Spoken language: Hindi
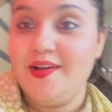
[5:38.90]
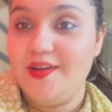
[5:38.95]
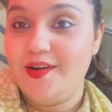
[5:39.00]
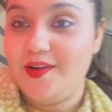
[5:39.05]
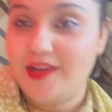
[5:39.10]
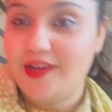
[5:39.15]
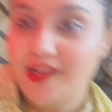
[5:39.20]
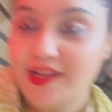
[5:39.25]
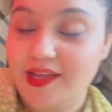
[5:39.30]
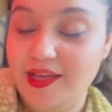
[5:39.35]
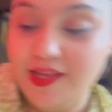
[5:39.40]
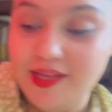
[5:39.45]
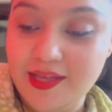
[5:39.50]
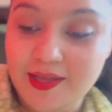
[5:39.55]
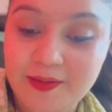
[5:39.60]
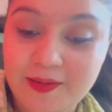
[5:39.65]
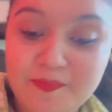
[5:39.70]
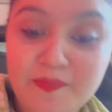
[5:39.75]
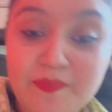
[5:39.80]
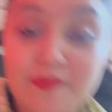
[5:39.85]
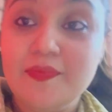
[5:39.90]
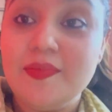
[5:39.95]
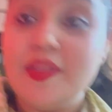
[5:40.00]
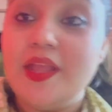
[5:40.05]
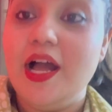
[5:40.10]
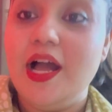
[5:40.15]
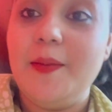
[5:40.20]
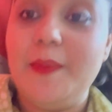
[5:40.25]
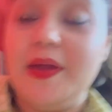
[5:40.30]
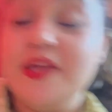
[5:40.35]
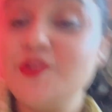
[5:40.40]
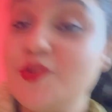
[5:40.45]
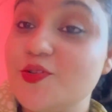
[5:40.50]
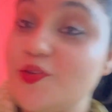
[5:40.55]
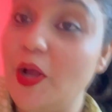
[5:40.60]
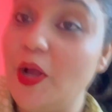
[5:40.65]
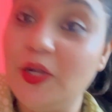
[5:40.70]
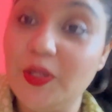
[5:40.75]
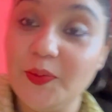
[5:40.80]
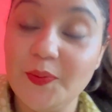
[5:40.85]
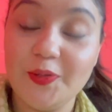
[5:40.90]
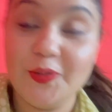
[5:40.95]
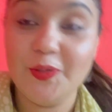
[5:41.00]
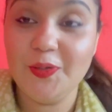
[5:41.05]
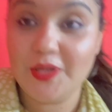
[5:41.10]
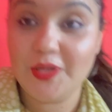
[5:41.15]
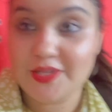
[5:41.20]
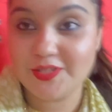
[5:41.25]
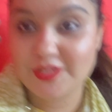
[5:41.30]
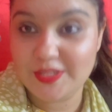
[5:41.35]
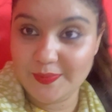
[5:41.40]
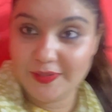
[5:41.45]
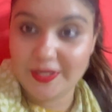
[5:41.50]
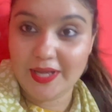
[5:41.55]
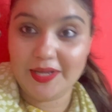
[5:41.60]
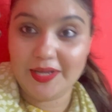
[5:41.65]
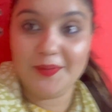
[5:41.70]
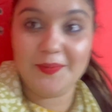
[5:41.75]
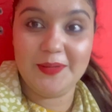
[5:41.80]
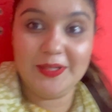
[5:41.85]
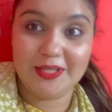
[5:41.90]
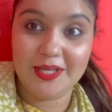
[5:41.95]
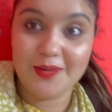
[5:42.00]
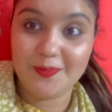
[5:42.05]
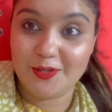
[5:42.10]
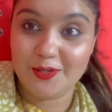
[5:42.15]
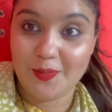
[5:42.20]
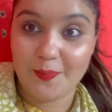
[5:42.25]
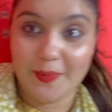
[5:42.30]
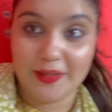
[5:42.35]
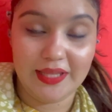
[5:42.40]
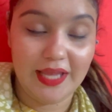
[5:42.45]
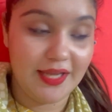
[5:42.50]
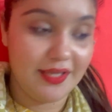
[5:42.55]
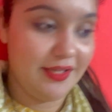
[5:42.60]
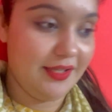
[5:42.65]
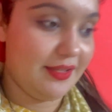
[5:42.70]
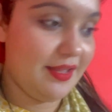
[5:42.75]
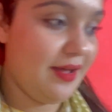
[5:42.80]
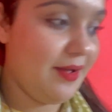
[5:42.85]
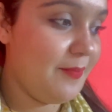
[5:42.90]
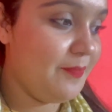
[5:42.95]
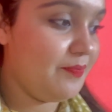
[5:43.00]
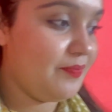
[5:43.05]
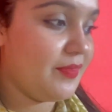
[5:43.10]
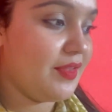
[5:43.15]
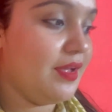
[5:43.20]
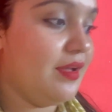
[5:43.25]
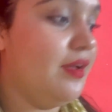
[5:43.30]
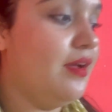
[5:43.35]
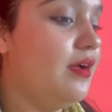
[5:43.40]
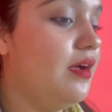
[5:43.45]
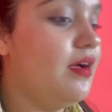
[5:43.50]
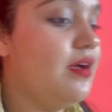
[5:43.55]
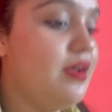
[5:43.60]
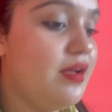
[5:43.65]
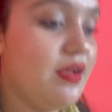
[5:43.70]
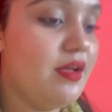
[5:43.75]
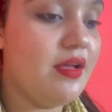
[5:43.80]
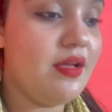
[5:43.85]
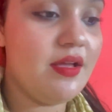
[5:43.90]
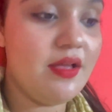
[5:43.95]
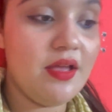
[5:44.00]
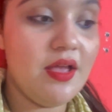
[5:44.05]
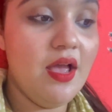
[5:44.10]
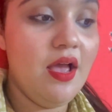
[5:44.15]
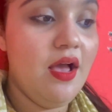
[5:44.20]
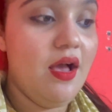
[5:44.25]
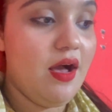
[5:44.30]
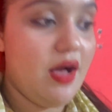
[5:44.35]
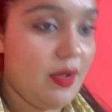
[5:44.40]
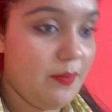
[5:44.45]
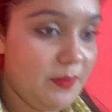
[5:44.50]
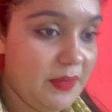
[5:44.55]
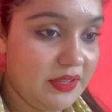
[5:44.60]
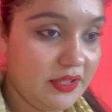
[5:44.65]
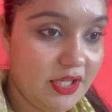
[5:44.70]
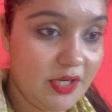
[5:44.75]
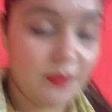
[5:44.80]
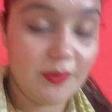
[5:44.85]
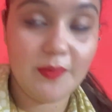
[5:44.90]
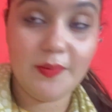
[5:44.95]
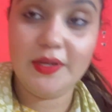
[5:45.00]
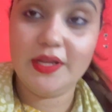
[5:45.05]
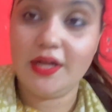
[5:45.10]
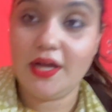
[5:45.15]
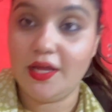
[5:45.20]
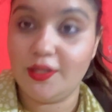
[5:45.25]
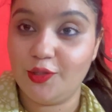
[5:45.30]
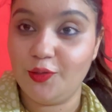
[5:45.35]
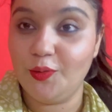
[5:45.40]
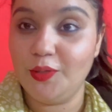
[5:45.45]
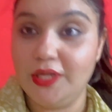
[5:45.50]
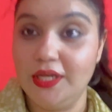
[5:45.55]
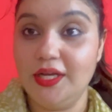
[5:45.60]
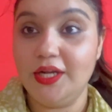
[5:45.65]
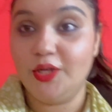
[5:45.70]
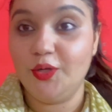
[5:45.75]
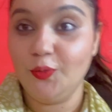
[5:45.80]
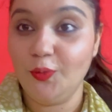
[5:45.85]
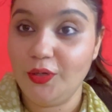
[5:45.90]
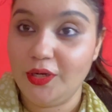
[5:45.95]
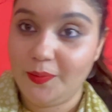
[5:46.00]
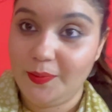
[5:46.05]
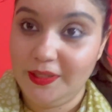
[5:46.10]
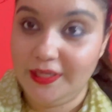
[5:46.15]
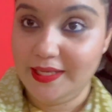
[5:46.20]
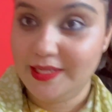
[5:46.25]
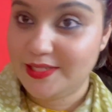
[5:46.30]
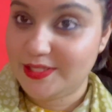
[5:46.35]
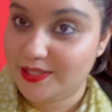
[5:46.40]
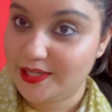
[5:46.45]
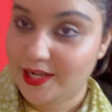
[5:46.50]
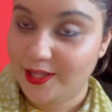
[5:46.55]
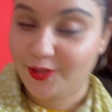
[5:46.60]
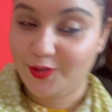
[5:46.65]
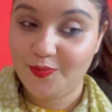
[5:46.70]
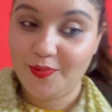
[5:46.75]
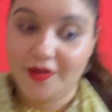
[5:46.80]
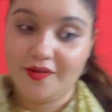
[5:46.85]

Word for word: और हमारी सोसाइटी में इतनी टेस्टी मिठाइयाँ मिलती हैं मुझे तो पता ही नहीं था अब मंदिर में भी लगाती हूँ ये लड्डू उन्हें भी टेस्ट कराती हूँ